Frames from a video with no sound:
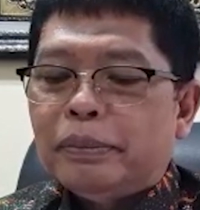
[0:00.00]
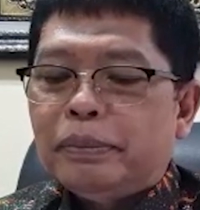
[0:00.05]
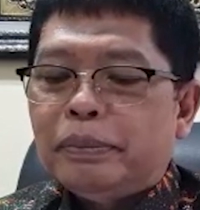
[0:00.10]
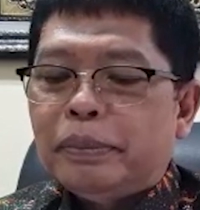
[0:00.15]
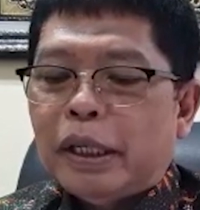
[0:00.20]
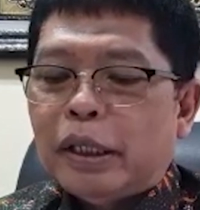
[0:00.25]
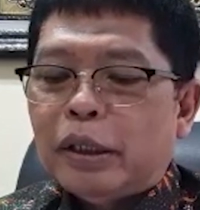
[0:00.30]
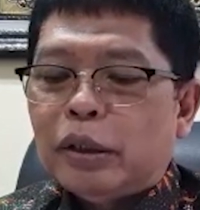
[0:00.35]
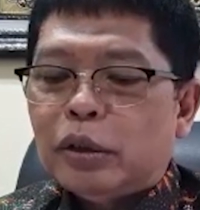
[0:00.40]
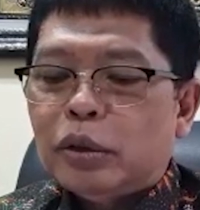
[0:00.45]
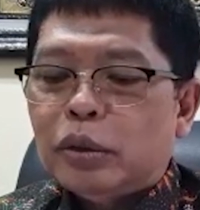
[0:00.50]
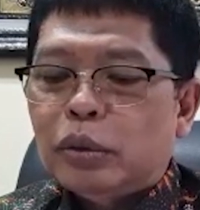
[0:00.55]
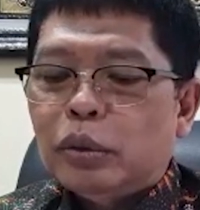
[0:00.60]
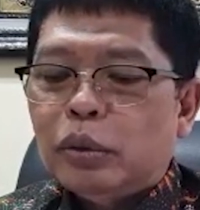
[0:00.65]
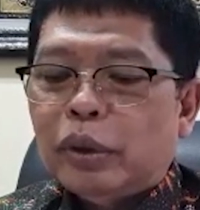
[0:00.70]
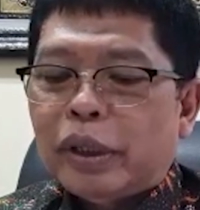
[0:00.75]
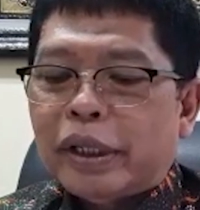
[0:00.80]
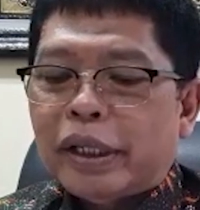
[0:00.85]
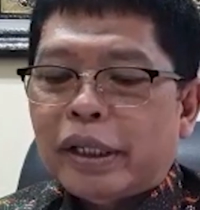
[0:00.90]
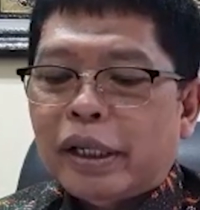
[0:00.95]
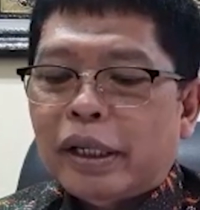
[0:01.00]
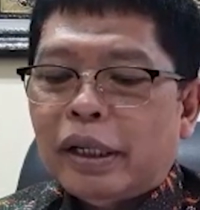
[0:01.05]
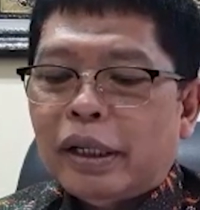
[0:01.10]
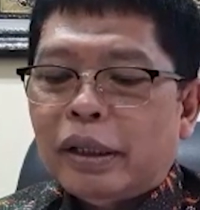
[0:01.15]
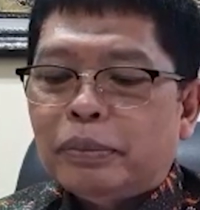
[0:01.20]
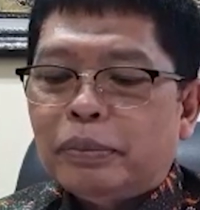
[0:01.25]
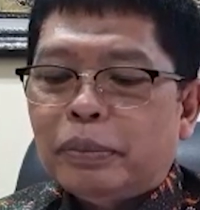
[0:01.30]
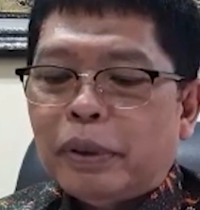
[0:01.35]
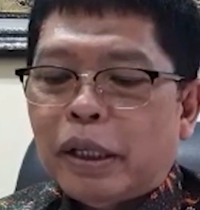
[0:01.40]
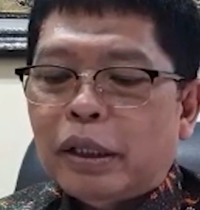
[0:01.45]
bensu
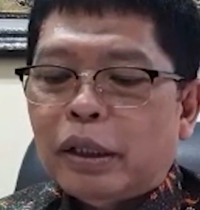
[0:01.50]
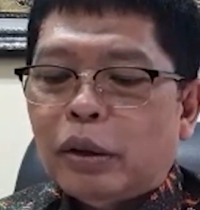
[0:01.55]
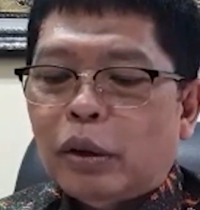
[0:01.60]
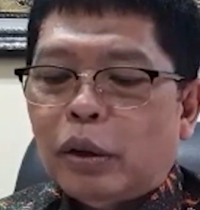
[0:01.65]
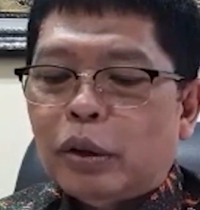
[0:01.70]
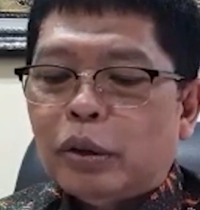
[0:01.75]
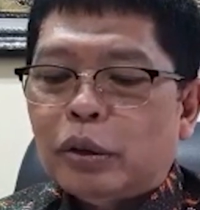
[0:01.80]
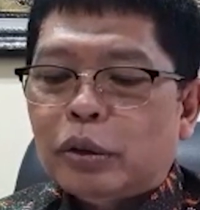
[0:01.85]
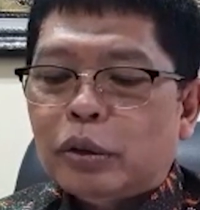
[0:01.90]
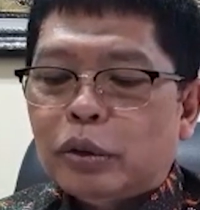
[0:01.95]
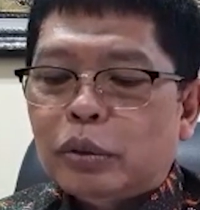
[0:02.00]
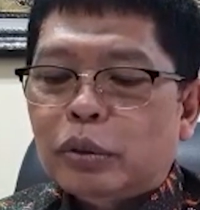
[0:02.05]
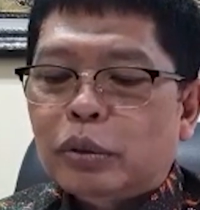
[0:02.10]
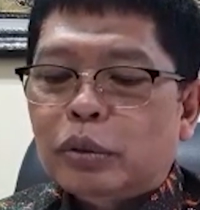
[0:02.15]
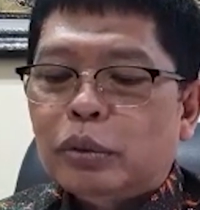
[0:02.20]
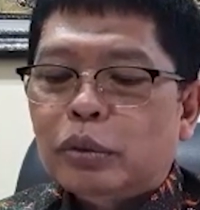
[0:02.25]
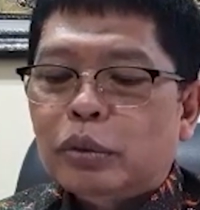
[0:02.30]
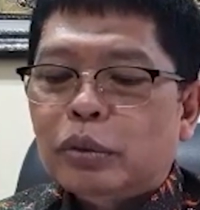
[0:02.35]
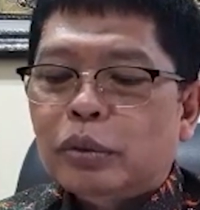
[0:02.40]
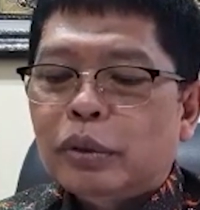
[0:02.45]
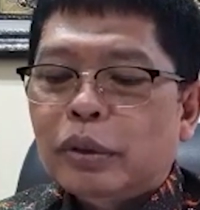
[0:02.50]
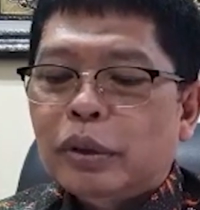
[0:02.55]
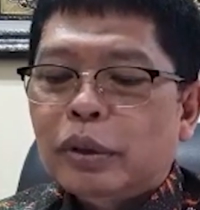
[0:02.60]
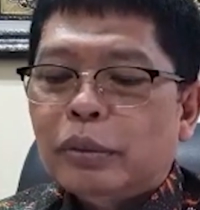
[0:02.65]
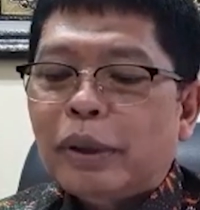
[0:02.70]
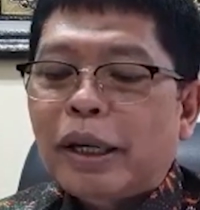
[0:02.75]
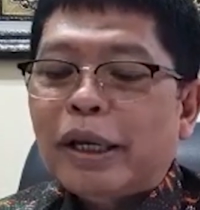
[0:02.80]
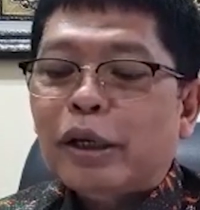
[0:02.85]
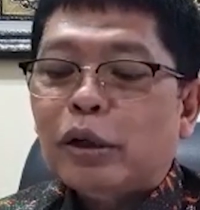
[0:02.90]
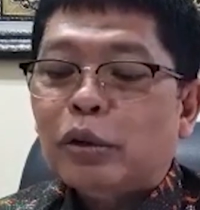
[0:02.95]
real by onsu
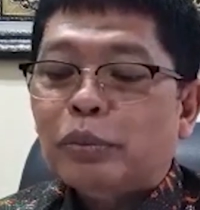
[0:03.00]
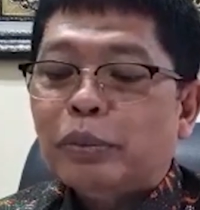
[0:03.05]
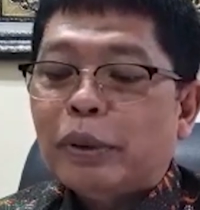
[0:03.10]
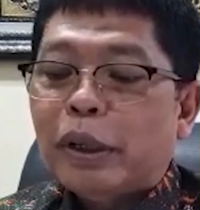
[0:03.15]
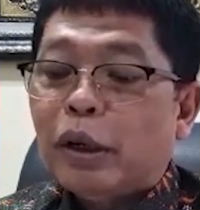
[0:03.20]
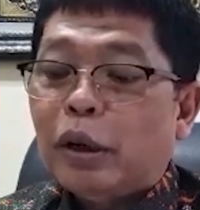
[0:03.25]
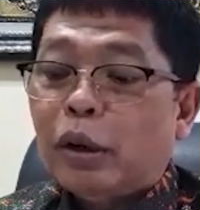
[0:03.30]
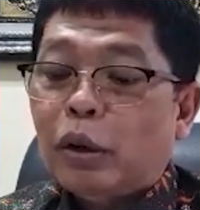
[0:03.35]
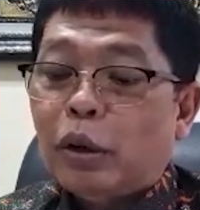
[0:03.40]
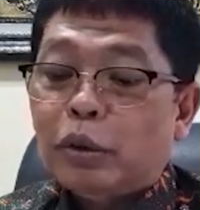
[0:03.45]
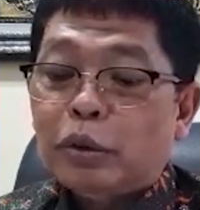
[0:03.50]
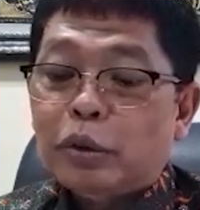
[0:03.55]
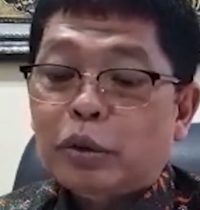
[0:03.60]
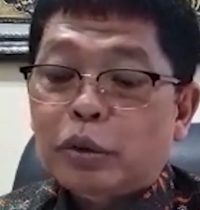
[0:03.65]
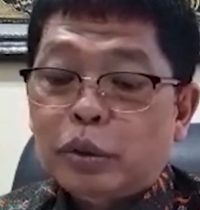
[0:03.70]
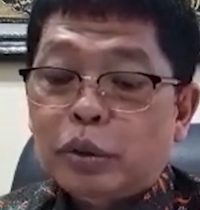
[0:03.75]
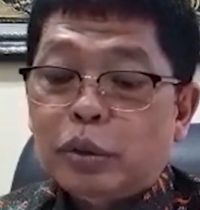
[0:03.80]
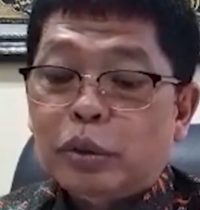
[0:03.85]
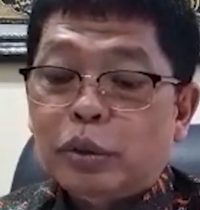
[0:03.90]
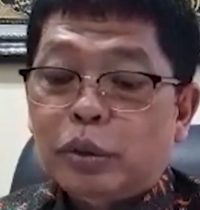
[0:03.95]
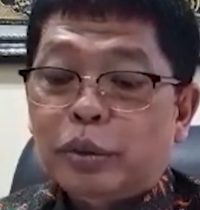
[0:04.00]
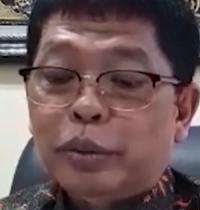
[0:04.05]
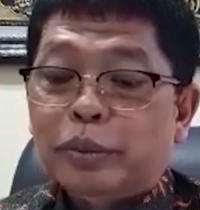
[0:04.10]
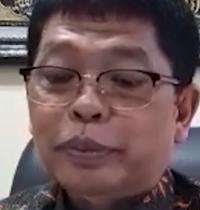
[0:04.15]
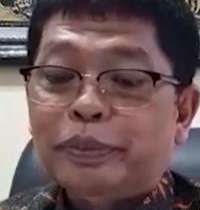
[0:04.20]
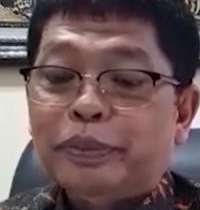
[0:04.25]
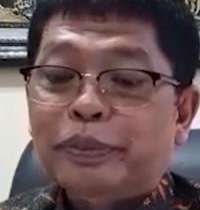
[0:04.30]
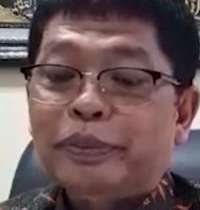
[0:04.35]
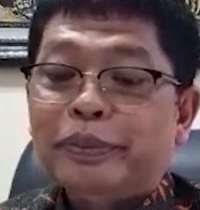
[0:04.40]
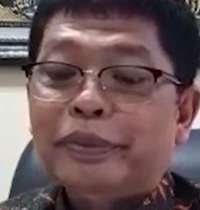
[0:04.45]
by ruben onsu
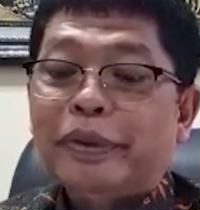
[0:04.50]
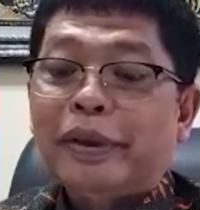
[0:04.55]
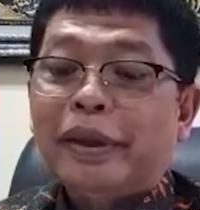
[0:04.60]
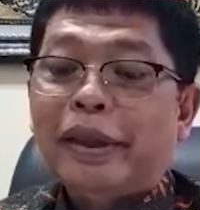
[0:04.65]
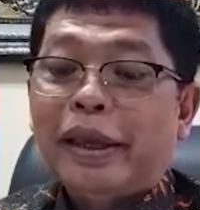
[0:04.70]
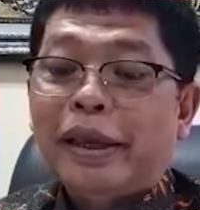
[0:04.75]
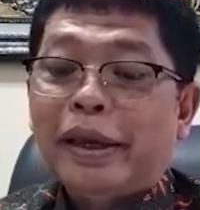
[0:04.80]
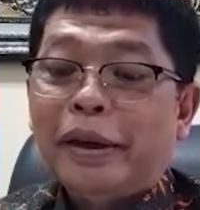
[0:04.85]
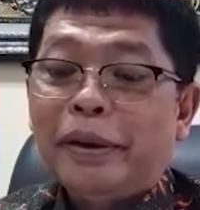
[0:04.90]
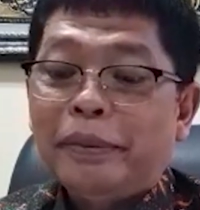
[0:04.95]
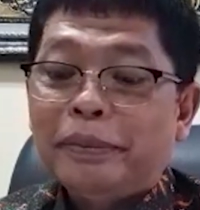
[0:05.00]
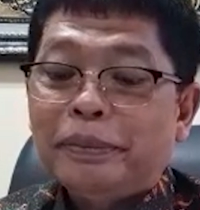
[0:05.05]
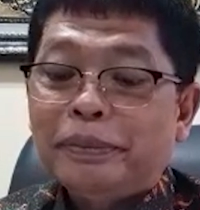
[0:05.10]
ya